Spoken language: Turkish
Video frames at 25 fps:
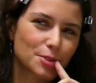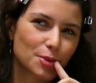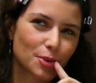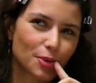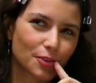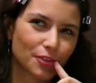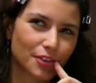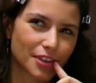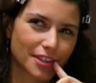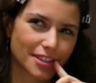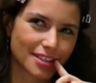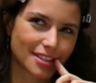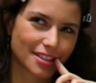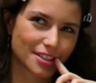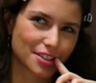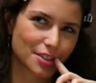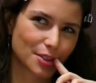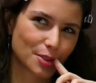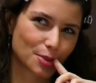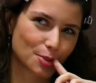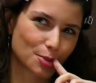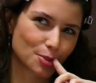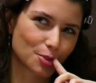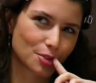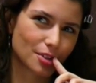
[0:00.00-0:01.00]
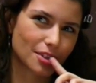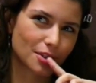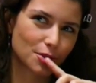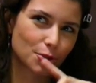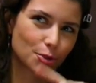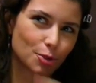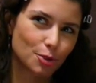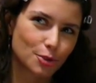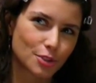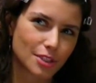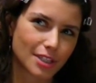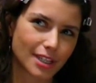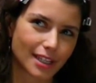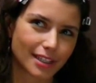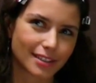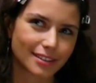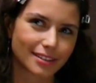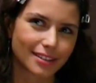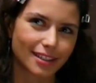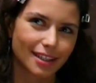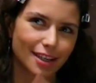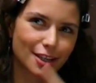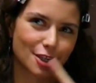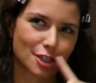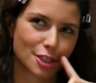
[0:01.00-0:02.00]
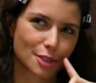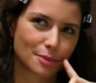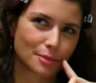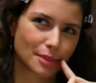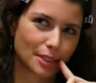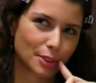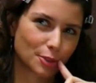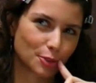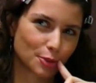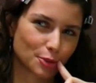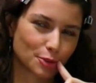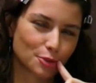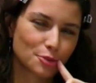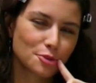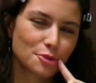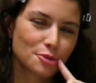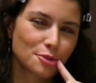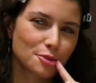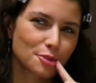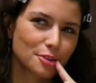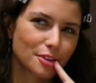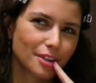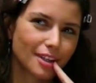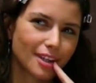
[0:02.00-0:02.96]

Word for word: çok fazla şey üstüne çok sert takışabiliyoruz.